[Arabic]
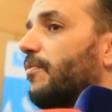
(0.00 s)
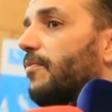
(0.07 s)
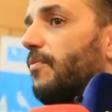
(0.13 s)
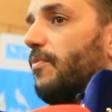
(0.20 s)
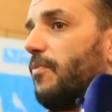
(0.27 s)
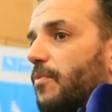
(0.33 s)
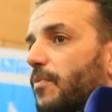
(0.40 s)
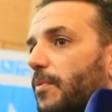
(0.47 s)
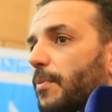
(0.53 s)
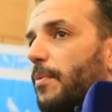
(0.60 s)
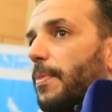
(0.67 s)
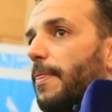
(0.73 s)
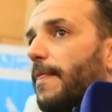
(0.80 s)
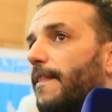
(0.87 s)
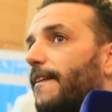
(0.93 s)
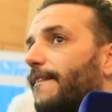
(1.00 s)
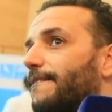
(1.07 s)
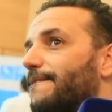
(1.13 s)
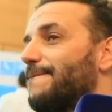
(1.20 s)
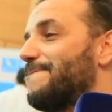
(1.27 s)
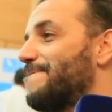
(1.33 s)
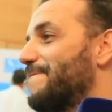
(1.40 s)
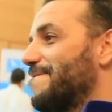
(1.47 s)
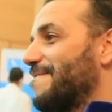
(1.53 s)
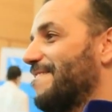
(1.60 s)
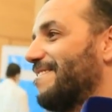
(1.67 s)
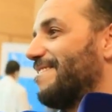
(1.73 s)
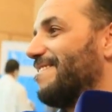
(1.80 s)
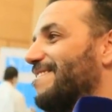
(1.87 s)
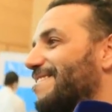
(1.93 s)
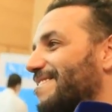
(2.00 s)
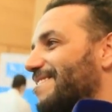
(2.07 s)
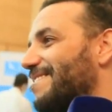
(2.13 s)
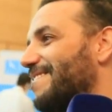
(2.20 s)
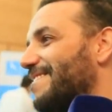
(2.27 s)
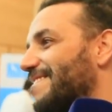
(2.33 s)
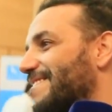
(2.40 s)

مبكرا رد مع سعيد المصاري